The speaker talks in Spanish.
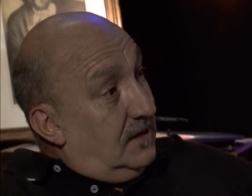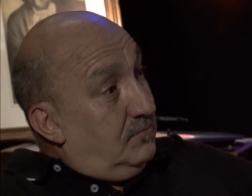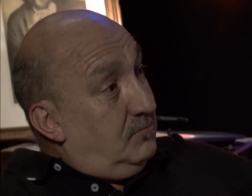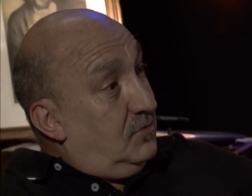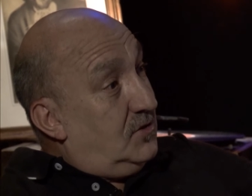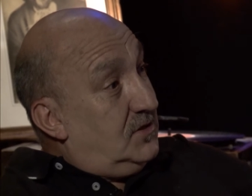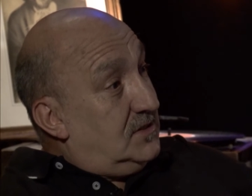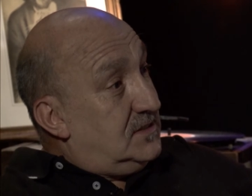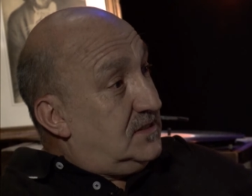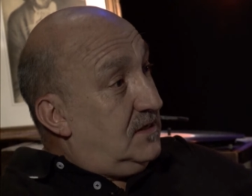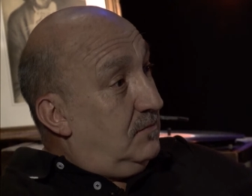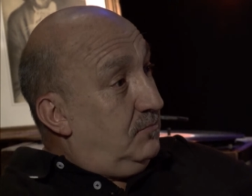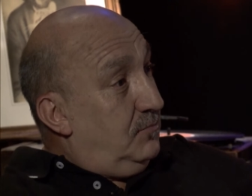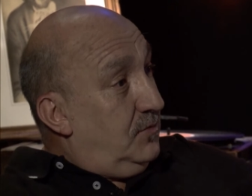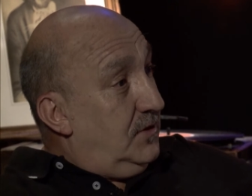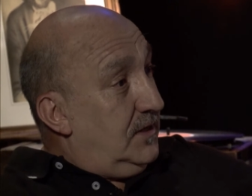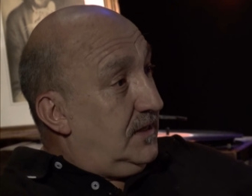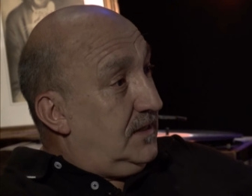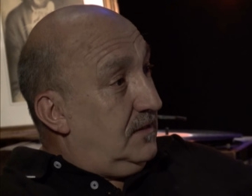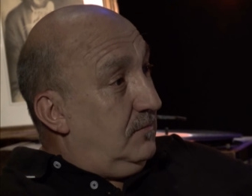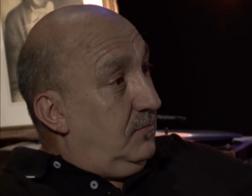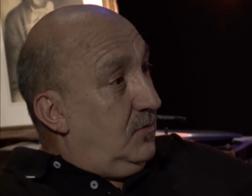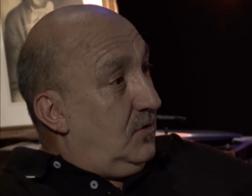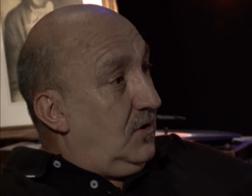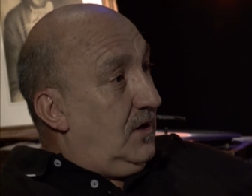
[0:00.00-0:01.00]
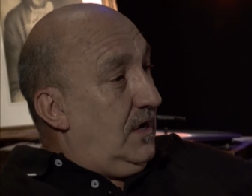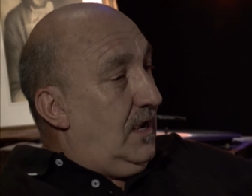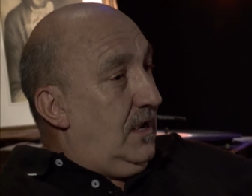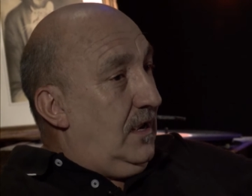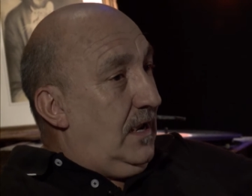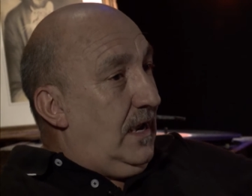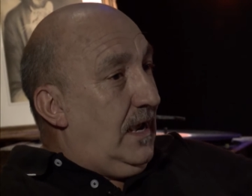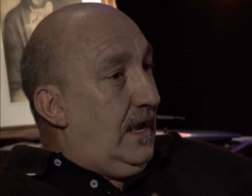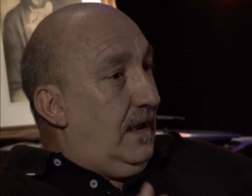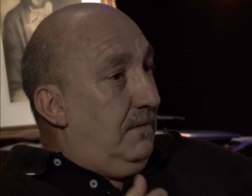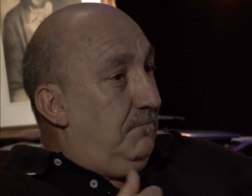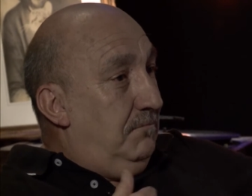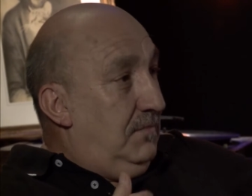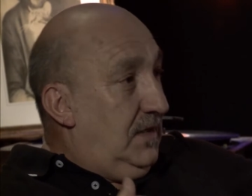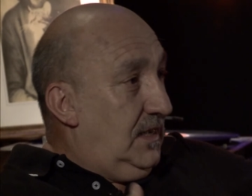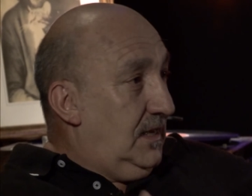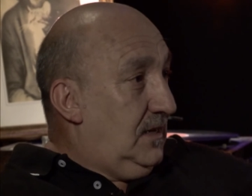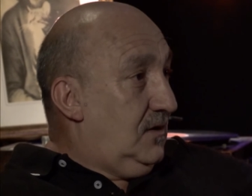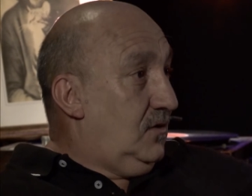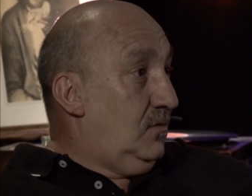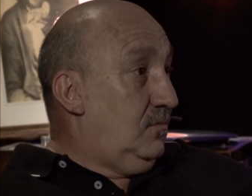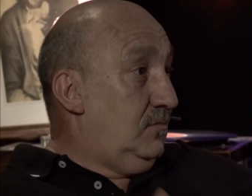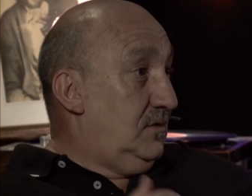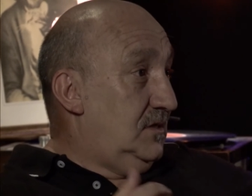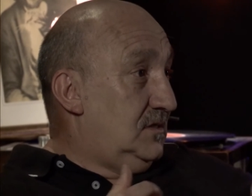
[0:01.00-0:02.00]
por esa puerta, porque a mí
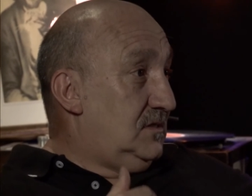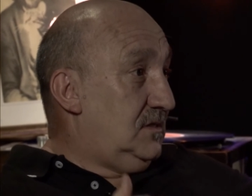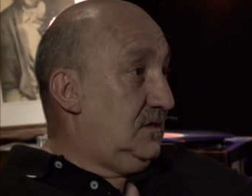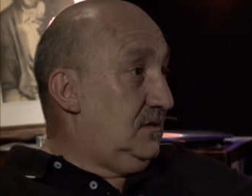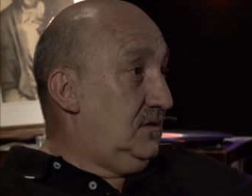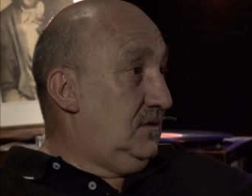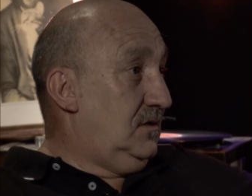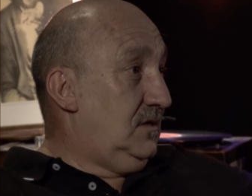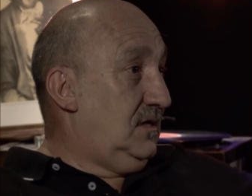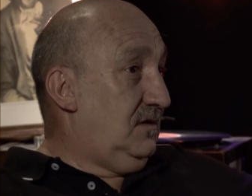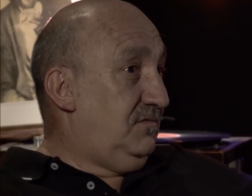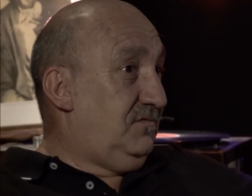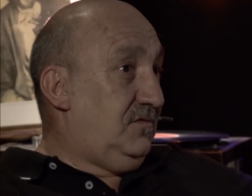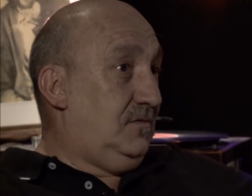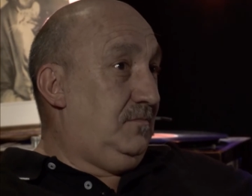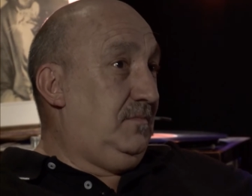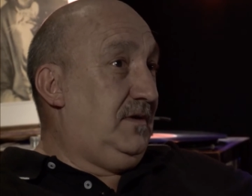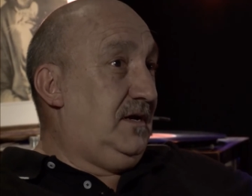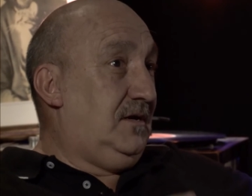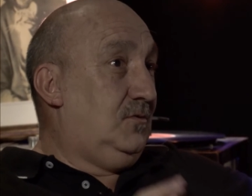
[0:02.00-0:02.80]
como escenógrafo me